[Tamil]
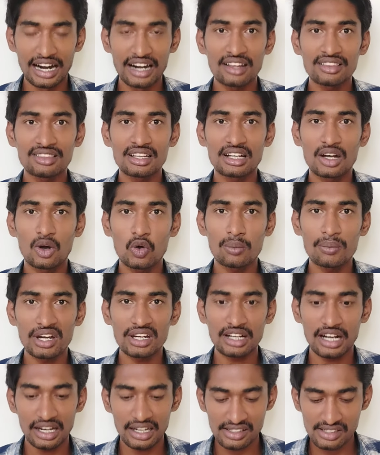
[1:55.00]
அடுத்து
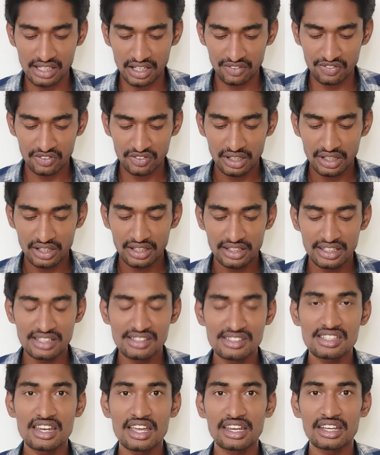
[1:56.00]
கவர்மெண்ட் காலேஜ் ஆஃப்
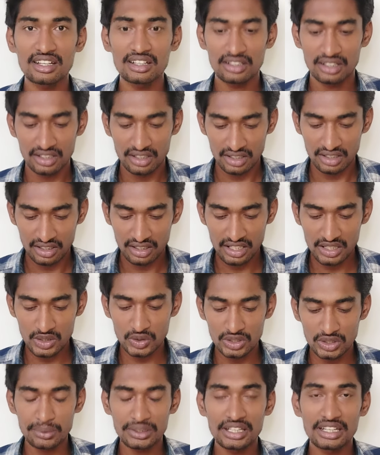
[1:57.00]
இன்ஜினியரிங் இது
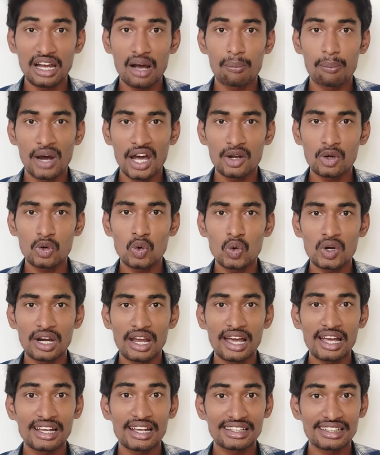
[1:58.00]
வந்து பார்த்தீங்கன்னா
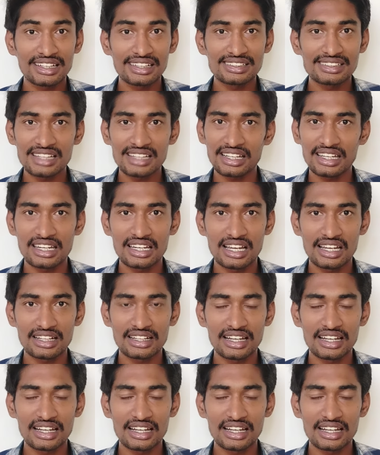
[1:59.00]
பருகூரில் கிருஷ்ணகிரியில்